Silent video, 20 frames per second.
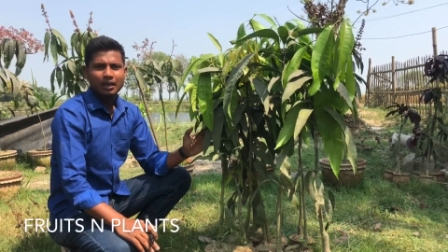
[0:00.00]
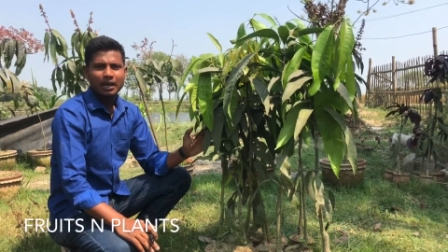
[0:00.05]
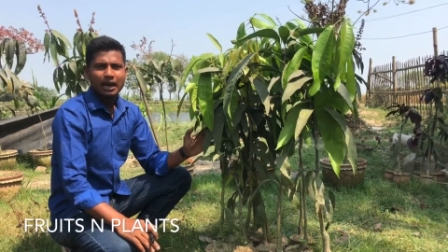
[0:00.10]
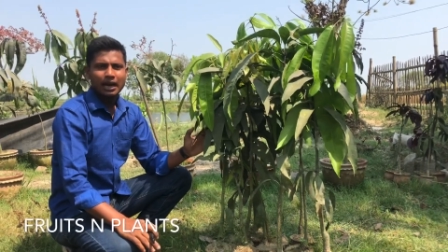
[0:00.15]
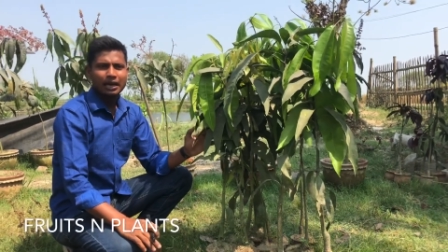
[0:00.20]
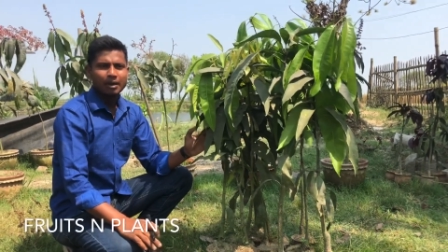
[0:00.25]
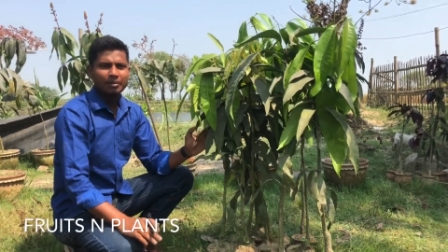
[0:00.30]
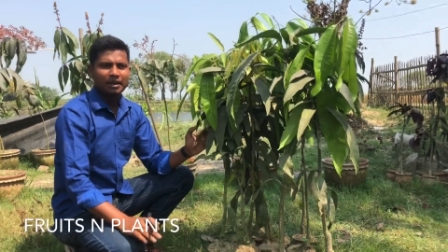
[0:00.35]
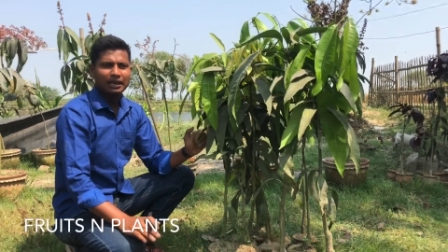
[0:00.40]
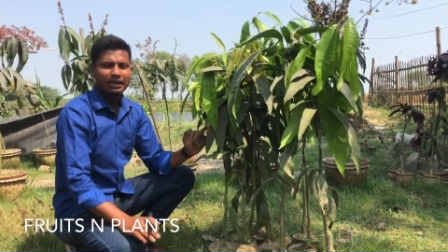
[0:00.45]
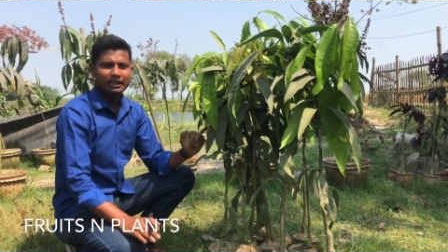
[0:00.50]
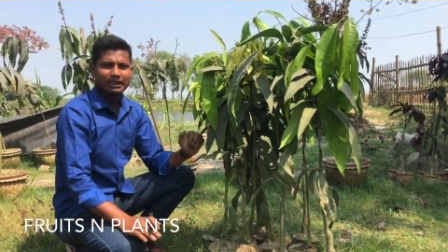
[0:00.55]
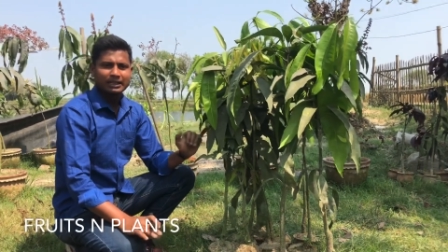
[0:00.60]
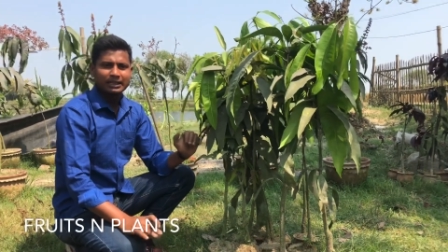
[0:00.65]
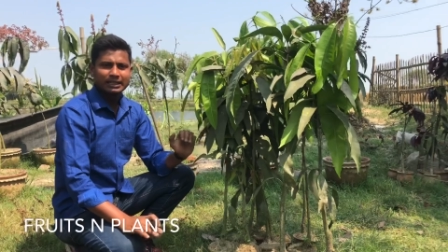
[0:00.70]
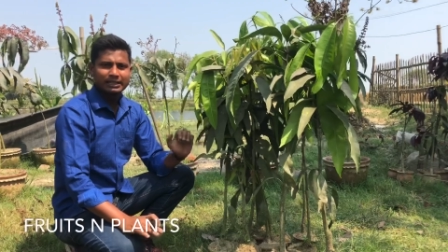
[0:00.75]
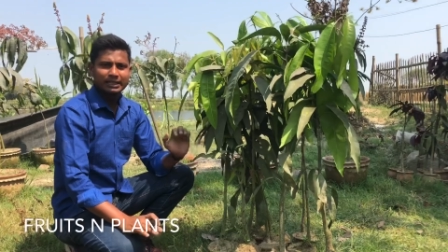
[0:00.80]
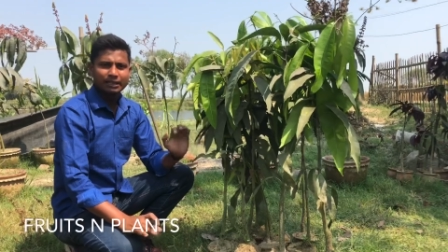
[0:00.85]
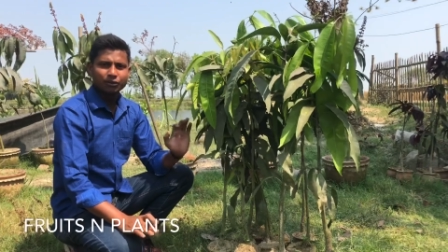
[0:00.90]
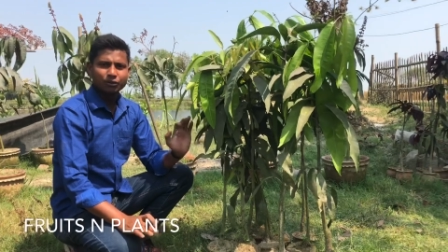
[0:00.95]
আর
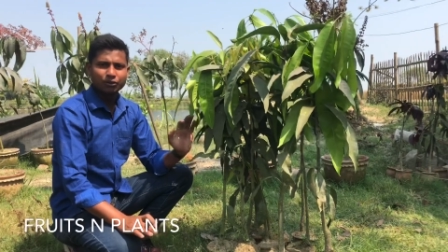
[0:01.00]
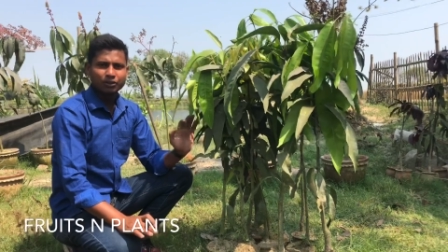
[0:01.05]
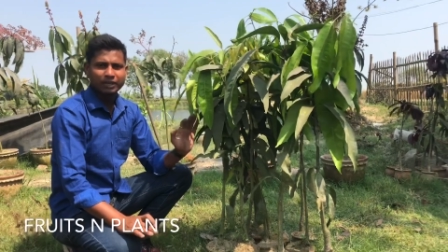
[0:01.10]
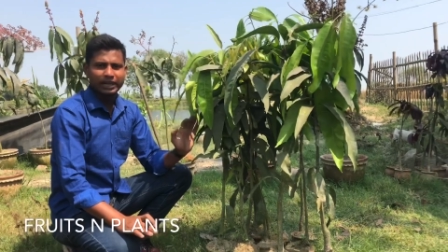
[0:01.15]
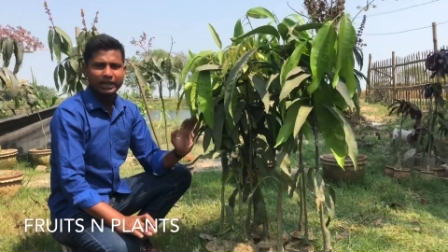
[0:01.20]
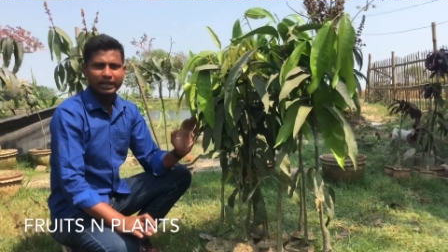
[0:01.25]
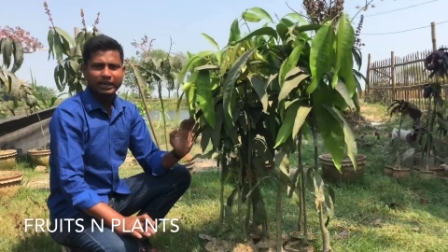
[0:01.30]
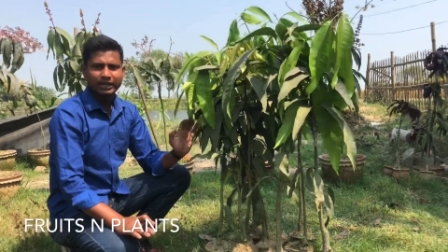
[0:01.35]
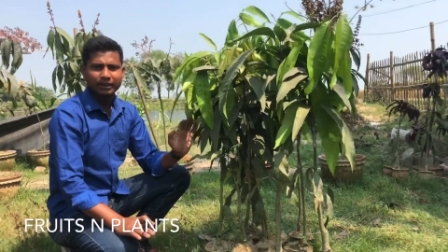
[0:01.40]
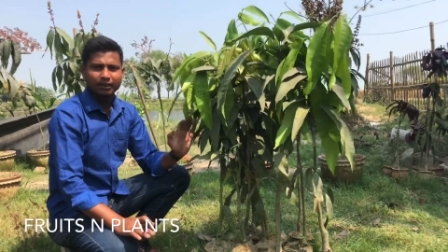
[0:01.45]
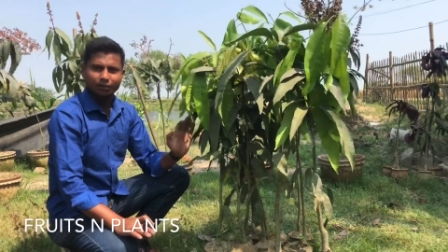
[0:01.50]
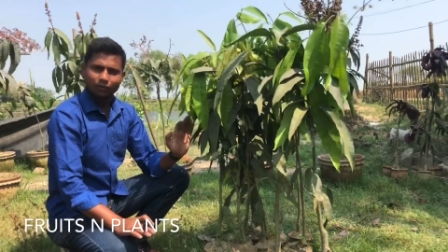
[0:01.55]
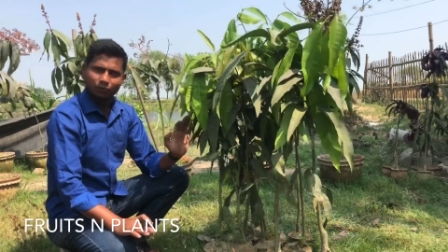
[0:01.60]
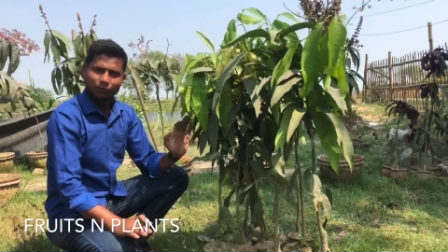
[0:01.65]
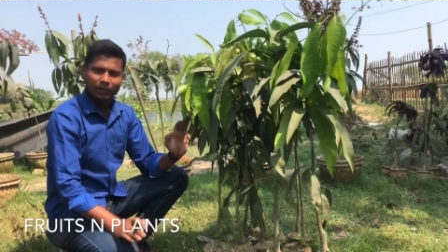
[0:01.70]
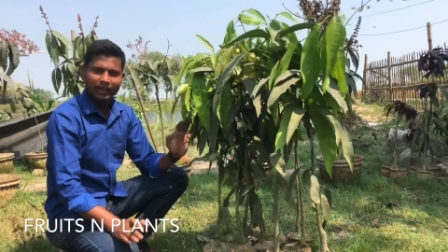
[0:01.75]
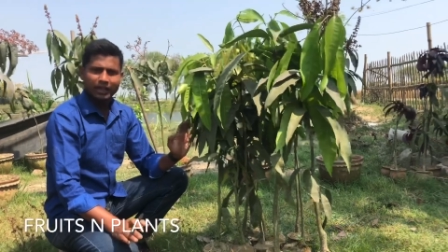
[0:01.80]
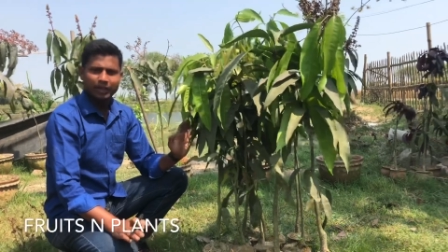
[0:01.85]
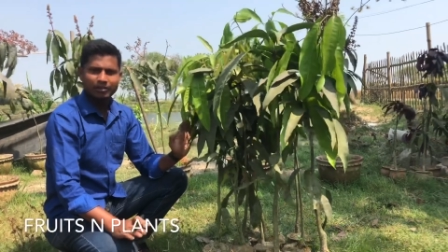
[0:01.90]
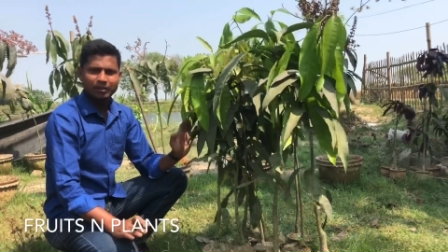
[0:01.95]
বাংলাদেশের যে কোনো জায়গায়
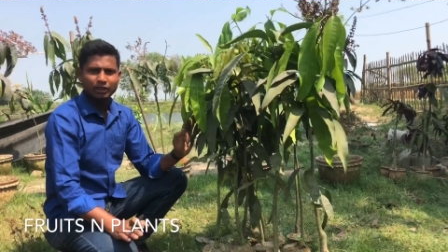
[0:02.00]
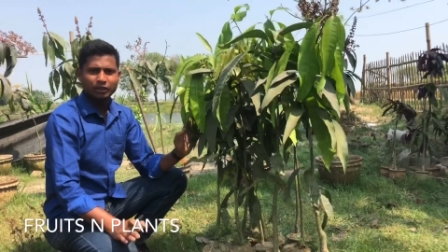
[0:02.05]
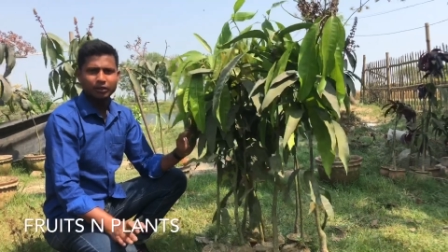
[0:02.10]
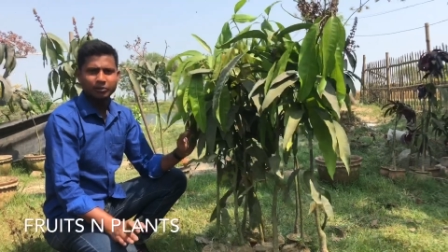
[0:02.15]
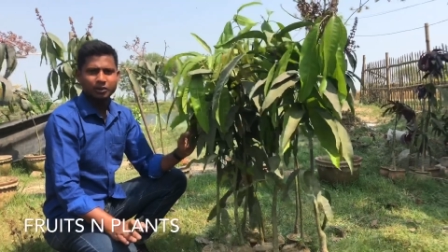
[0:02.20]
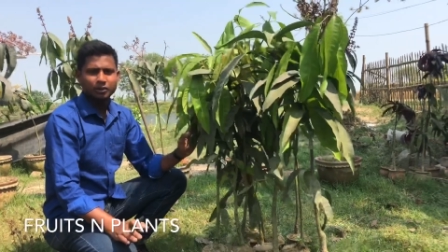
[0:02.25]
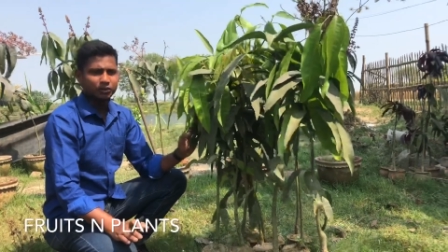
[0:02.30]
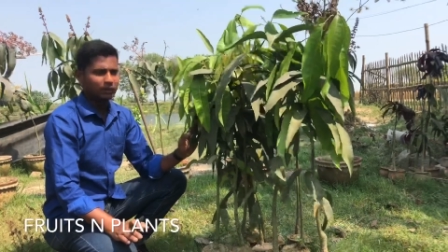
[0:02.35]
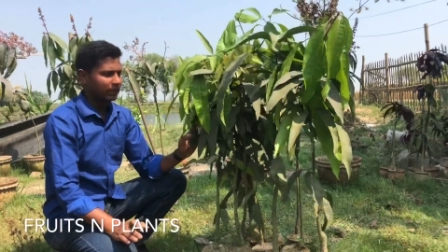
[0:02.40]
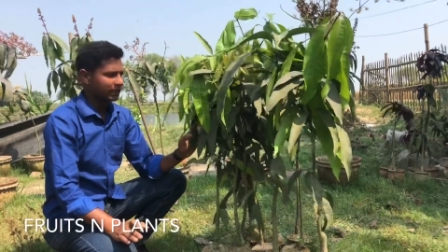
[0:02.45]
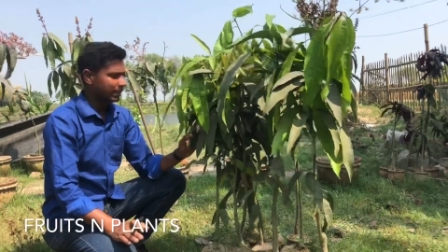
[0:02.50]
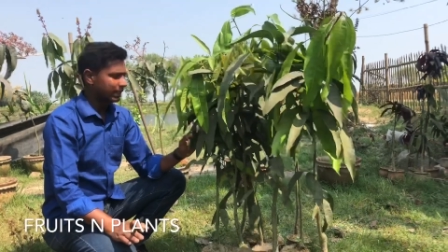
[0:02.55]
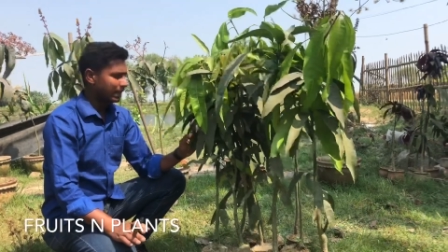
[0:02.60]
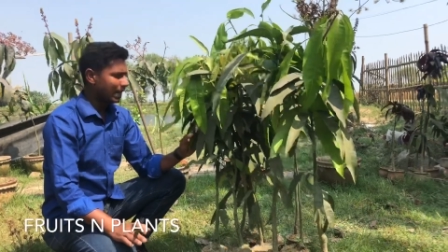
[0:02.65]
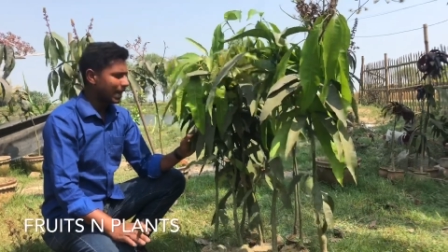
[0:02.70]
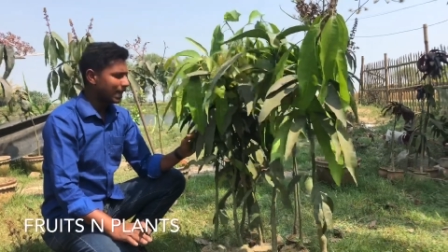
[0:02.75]
কুরিয়ারের মাধ্যমে চলে যায়